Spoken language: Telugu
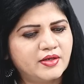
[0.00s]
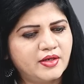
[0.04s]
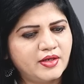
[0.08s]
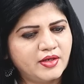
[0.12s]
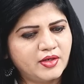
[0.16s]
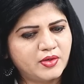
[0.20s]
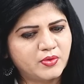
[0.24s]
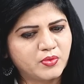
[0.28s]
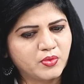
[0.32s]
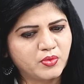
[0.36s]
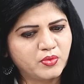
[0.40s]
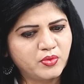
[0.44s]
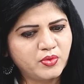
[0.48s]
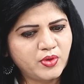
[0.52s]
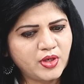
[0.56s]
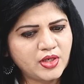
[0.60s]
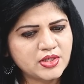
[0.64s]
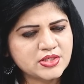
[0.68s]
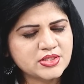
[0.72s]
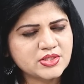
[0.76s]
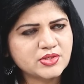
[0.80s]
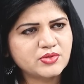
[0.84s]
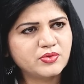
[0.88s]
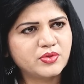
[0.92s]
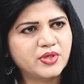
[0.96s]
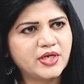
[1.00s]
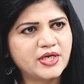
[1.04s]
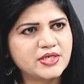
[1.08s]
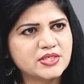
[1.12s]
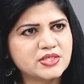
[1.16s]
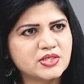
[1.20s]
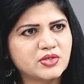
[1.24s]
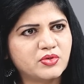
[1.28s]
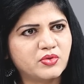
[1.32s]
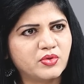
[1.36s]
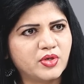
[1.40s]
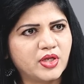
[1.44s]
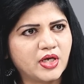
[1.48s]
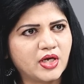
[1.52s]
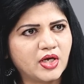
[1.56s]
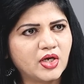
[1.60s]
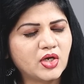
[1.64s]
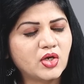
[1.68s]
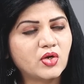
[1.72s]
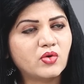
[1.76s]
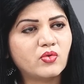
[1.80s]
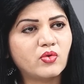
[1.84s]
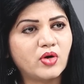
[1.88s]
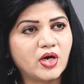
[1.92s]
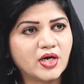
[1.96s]
అంటే రూరల్ స్టూడెంట్స్ కూడా
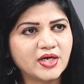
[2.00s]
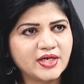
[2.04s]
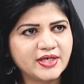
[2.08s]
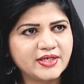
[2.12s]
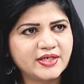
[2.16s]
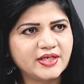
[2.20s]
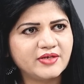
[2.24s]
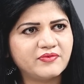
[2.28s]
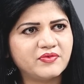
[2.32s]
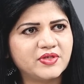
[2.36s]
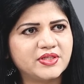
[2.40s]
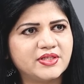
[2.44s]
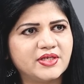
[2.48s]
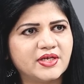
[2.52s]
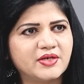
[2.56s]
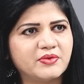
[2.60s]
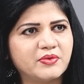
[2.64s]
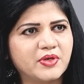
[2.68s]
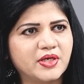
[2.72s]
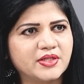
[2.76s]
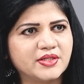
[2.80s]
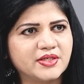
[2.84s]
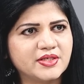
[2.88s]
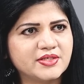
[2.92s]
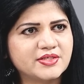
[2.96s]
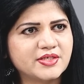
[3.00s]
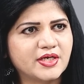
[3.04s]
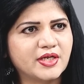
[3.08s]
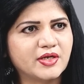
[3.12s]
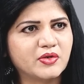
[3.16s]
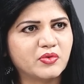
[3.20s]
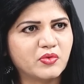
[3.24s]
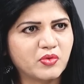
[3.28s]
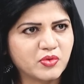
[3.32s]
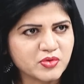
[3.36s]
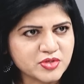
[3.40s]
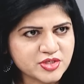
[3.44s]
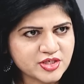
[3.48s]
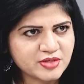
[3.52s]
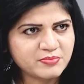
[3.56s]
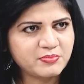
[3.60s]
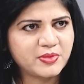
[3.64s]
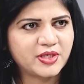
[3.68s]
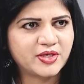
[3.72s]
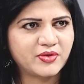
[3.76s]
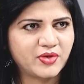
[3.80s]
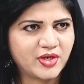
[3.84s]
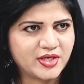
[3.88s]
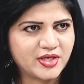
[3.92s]
క్వాలిటీ విద్యను అందించడం కోసం మీరు